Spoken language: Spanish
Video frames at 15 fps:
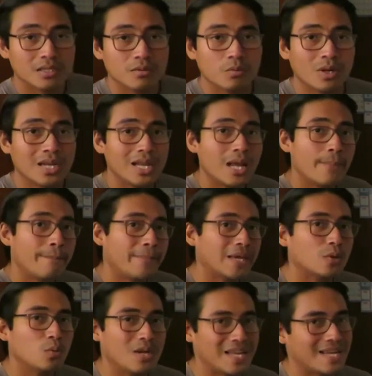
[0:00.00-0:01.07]
cuál es la
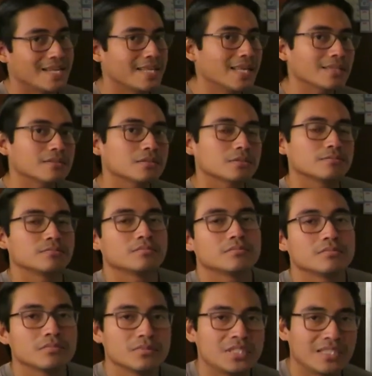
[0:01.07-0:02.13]
peculiaridad
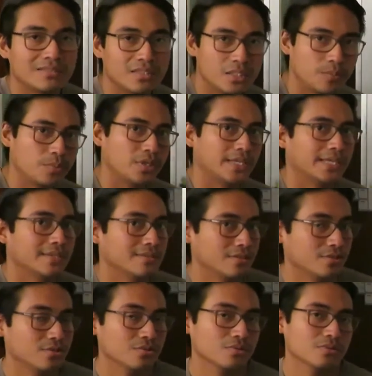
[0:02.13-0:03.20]
de este tipo de
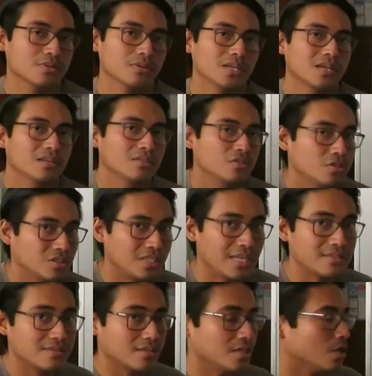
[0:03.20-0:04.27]
ejercicios. Ejercicio
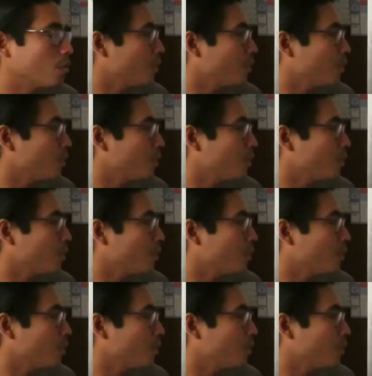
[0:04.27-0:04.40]
3 y